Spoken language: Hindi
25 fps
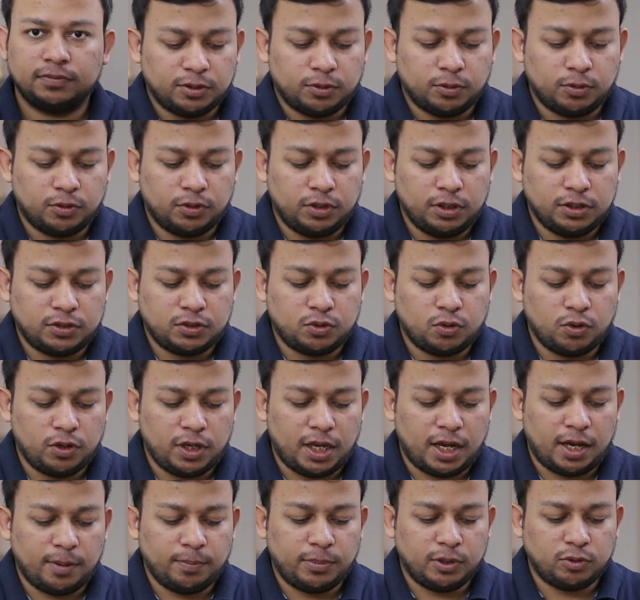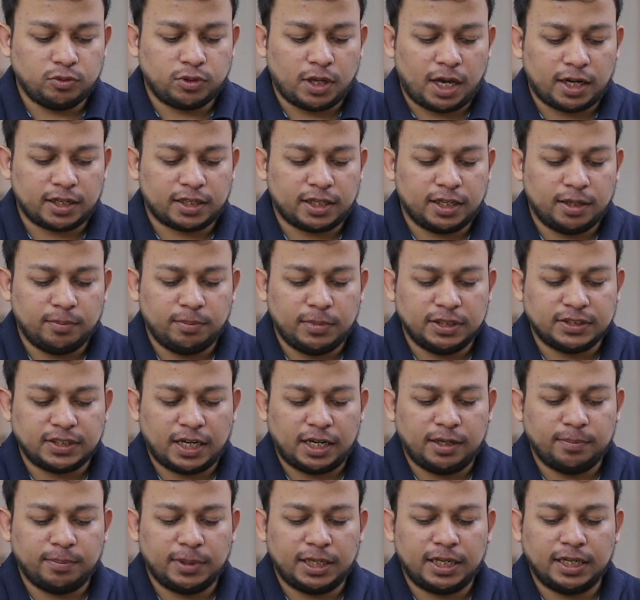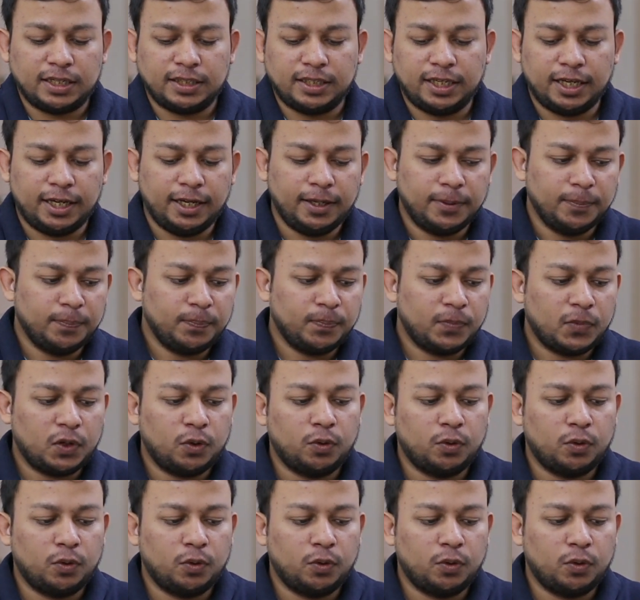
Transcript: तो इसको यहाँ पर उतार के हमने साइड में कर दिया है